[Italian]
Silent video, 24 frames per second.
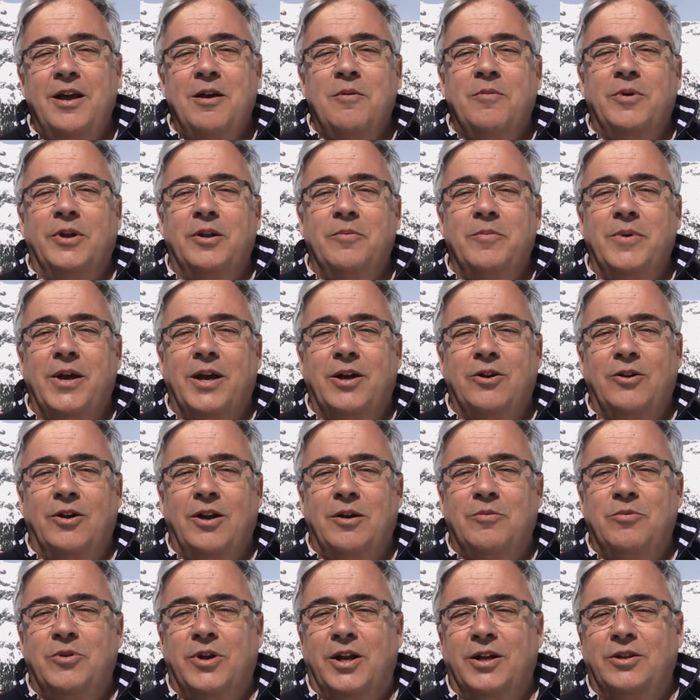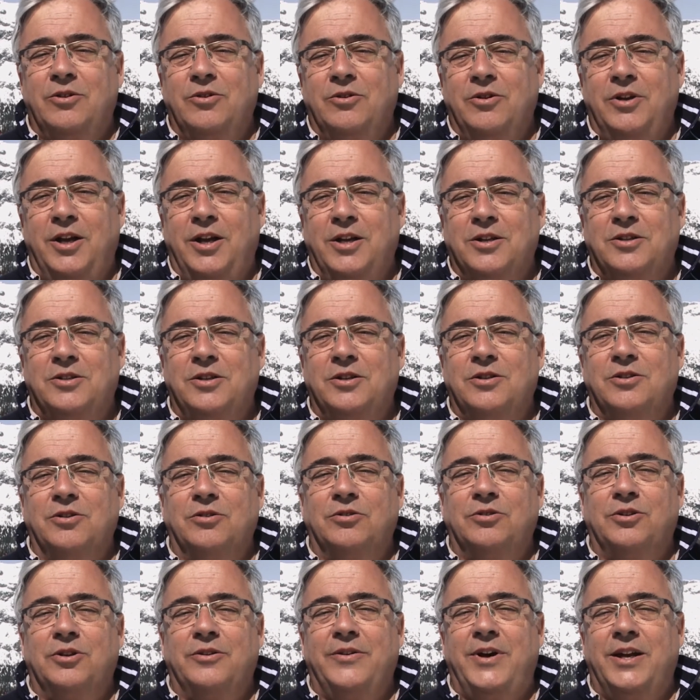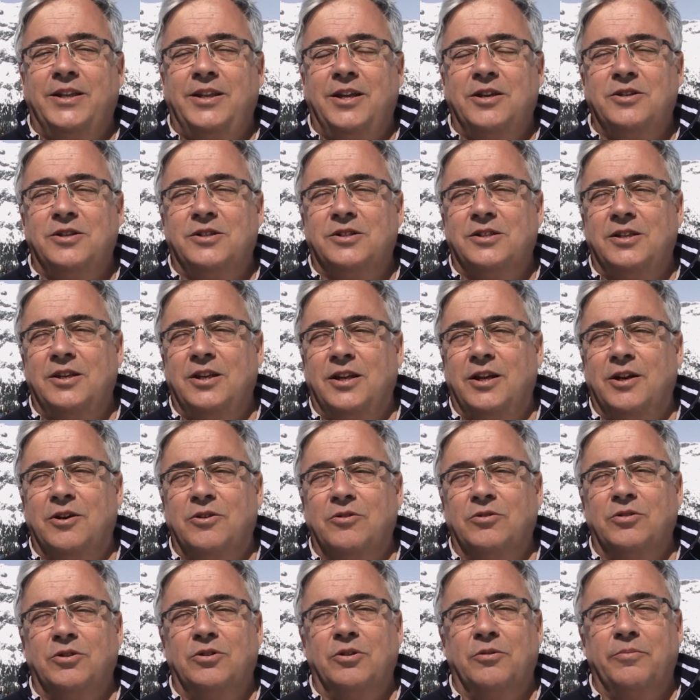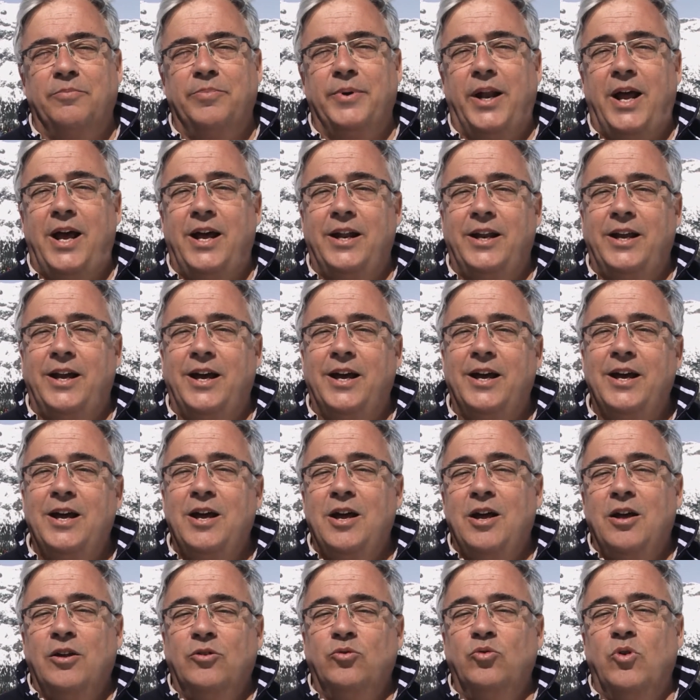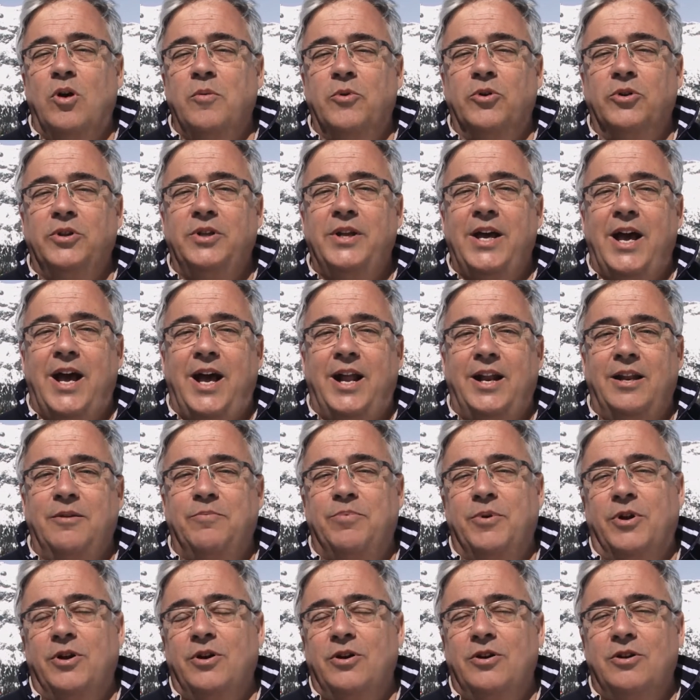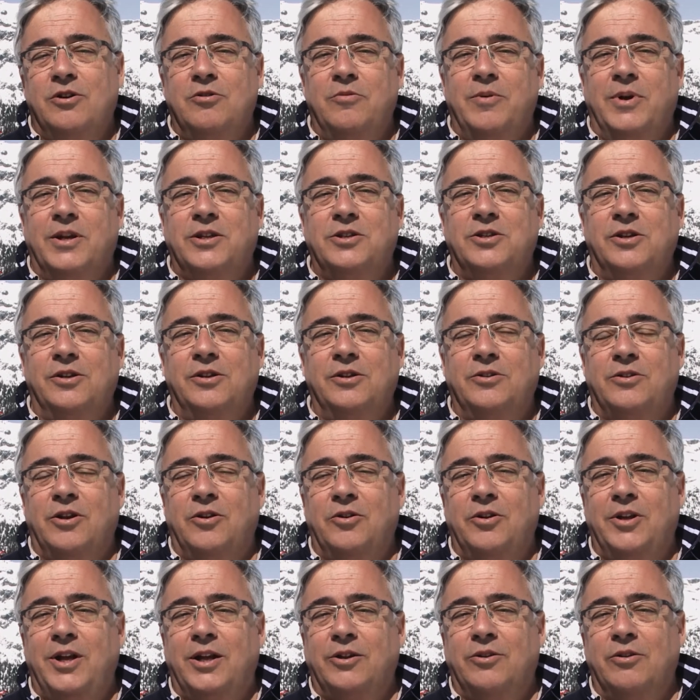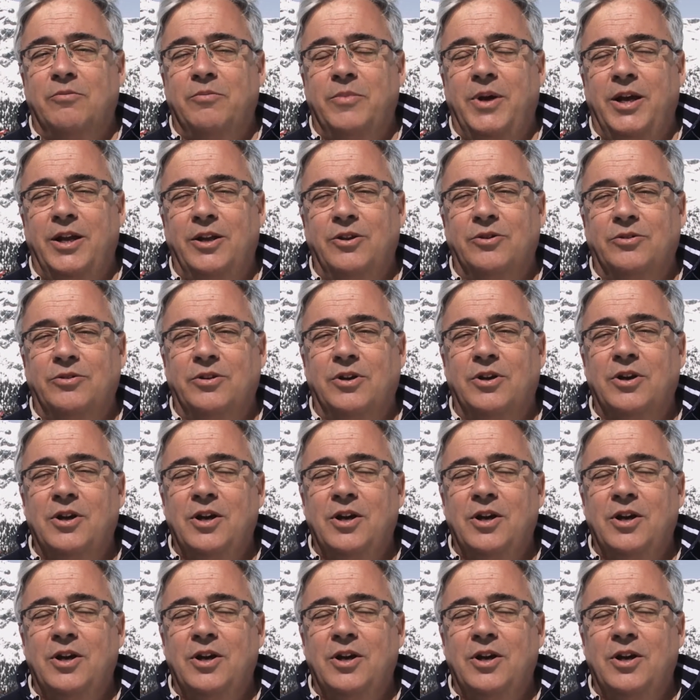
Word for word: per i miei collaboratori che si sono trovati a gestire in contemporanea due mondiali, però come al solito hanno dato il meglio